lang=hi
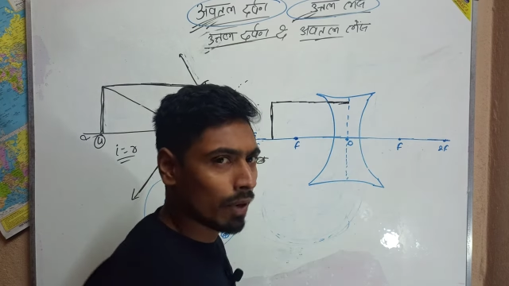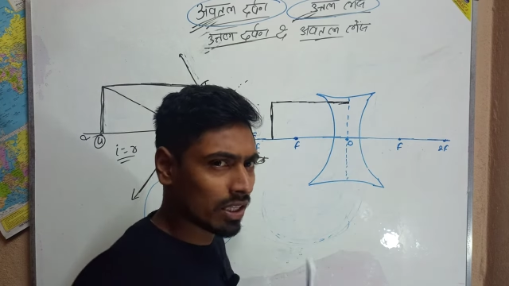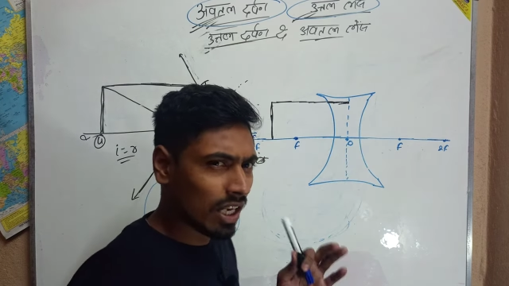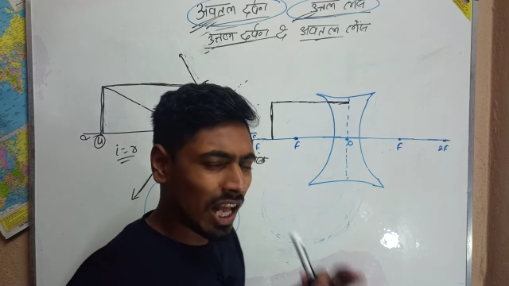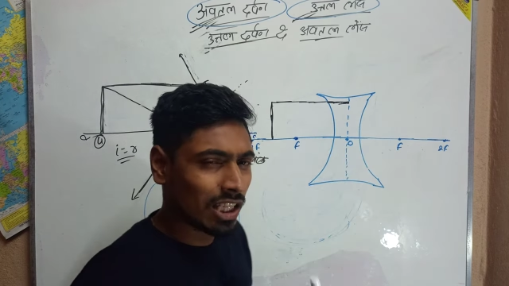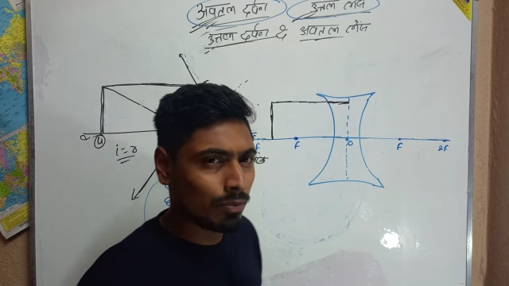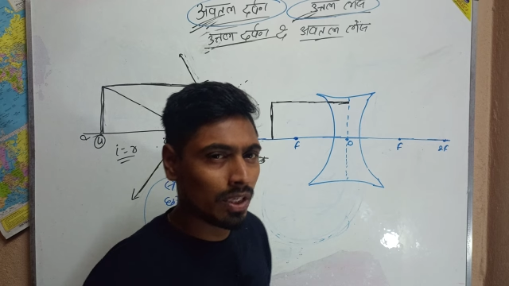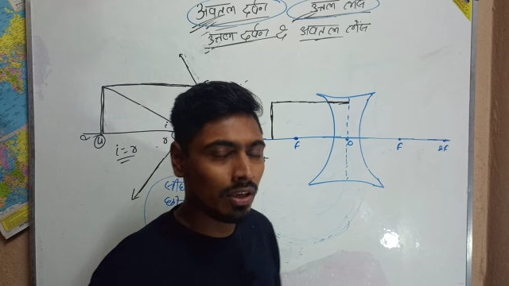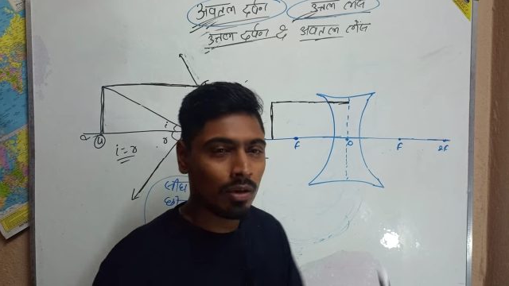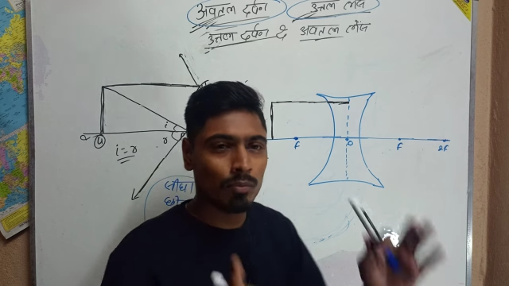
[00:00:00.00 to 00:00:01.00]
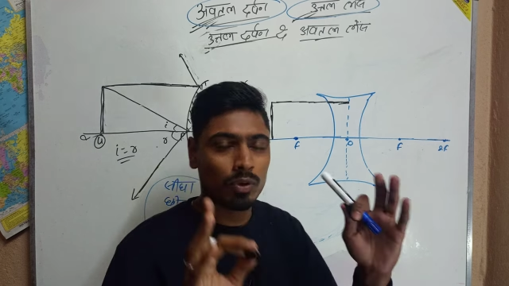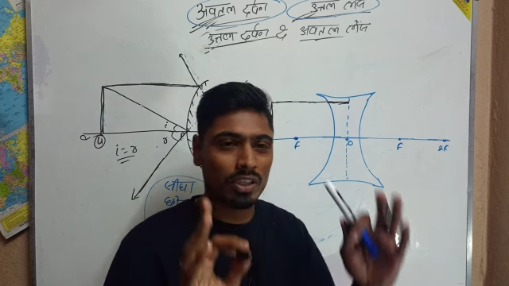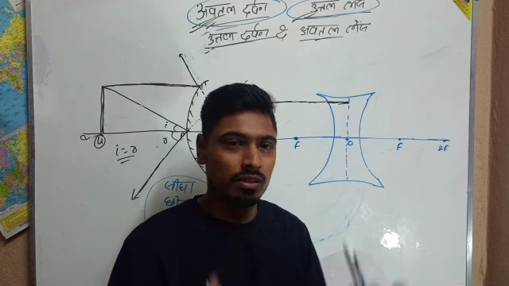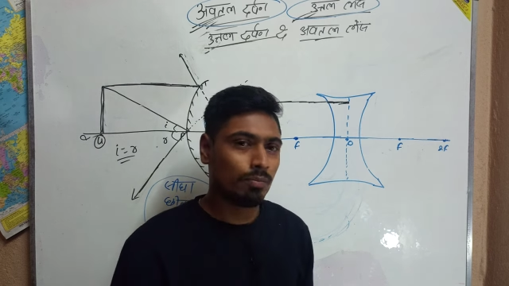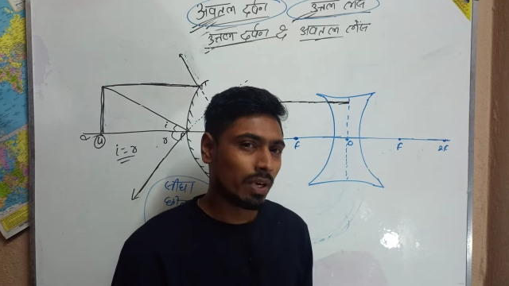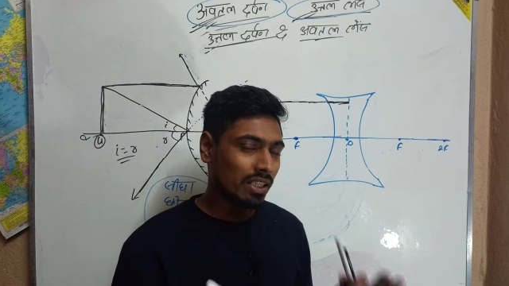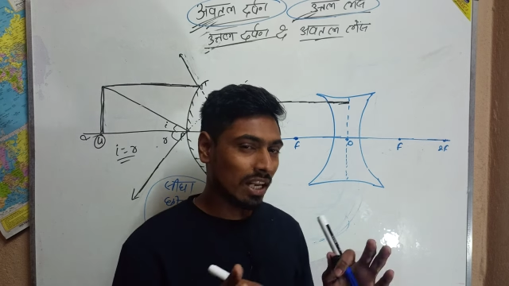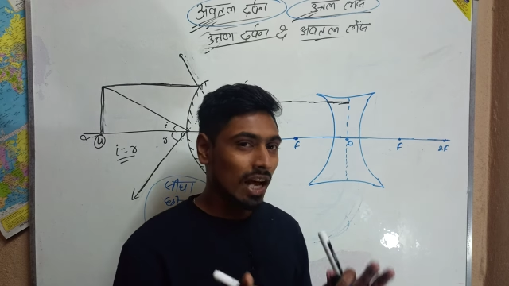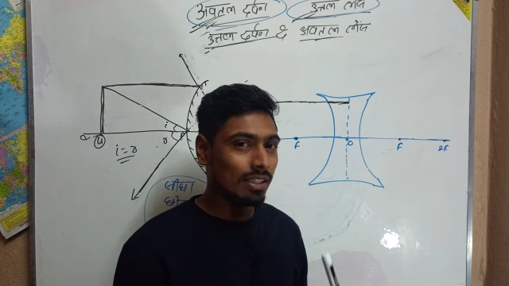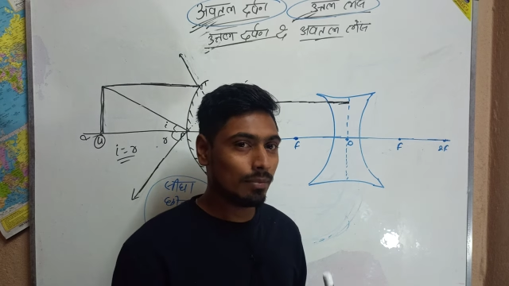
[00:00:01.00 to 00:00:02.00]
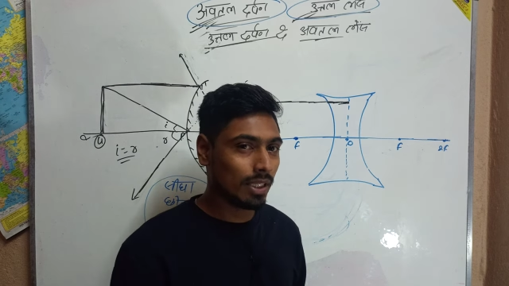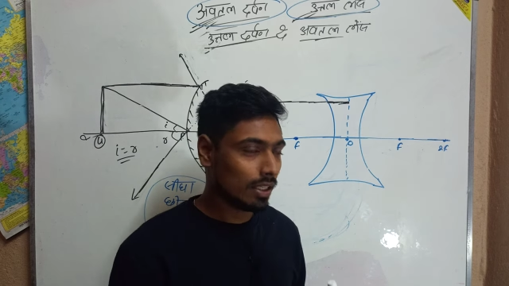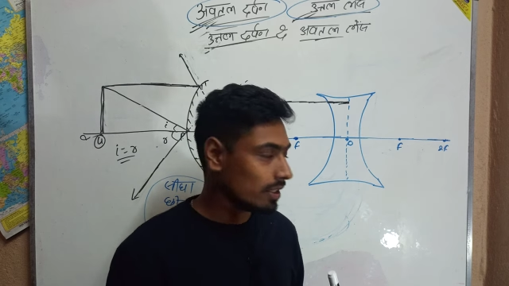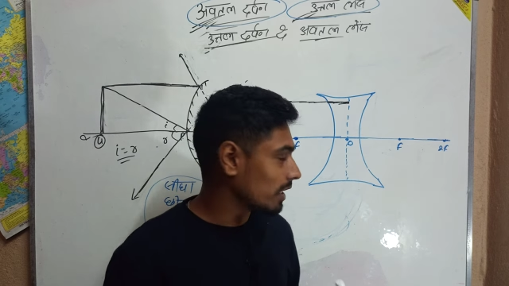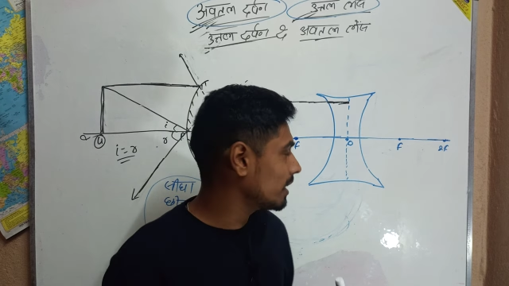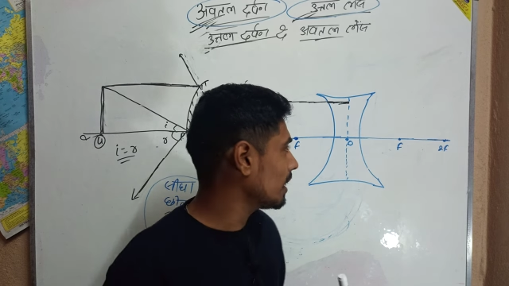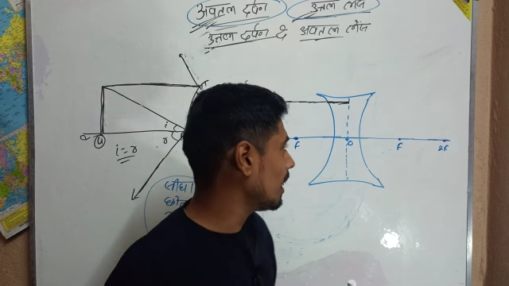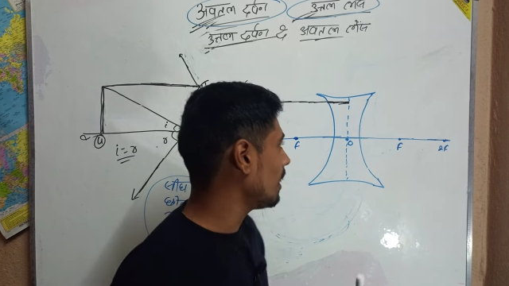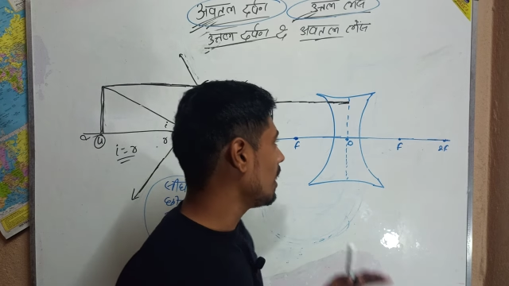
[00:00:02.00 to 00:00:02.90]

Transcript: पतला आदमी किस पतला आदमी देखिएगा